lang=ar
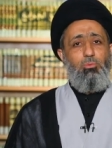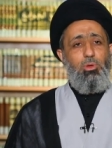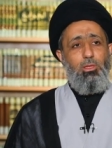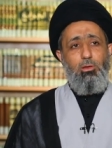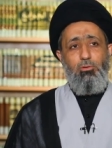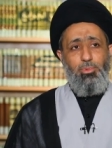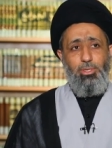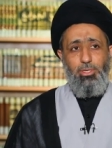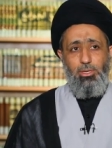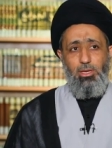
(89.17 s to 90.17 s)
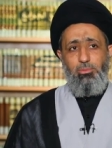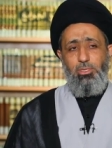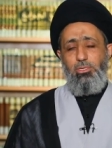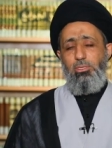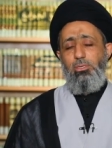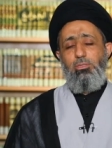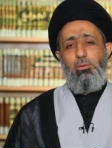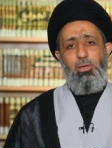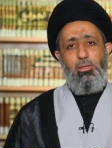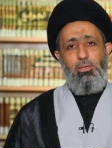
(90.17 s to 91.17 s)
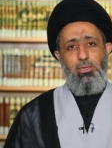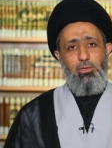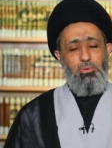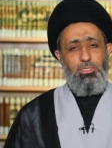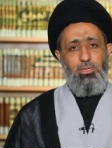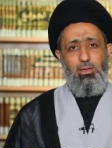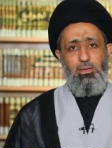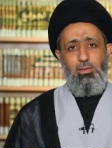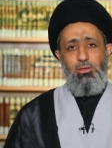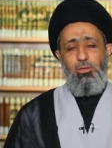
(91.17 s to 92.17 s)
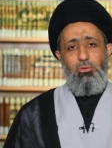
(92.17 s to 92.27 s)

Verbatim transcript: والخوف من عقابه تبارك وتعالى